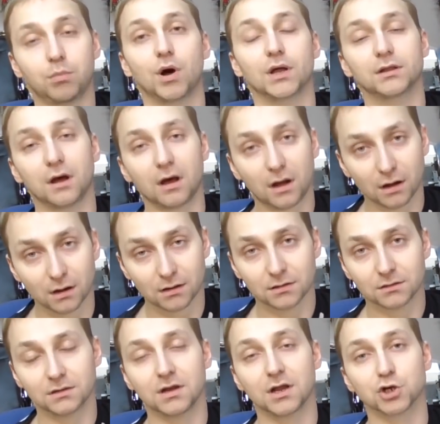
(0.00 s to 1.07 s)
подарок
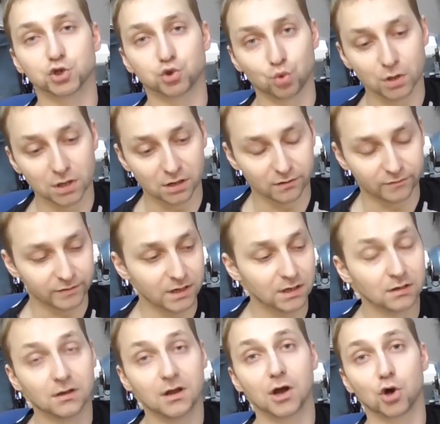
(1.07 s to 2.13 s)
для жуликов
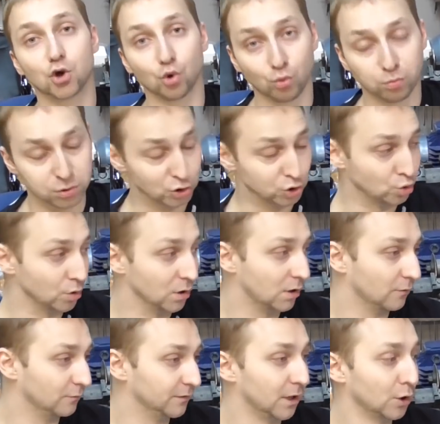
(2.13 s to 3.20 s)
или для группы жуликов.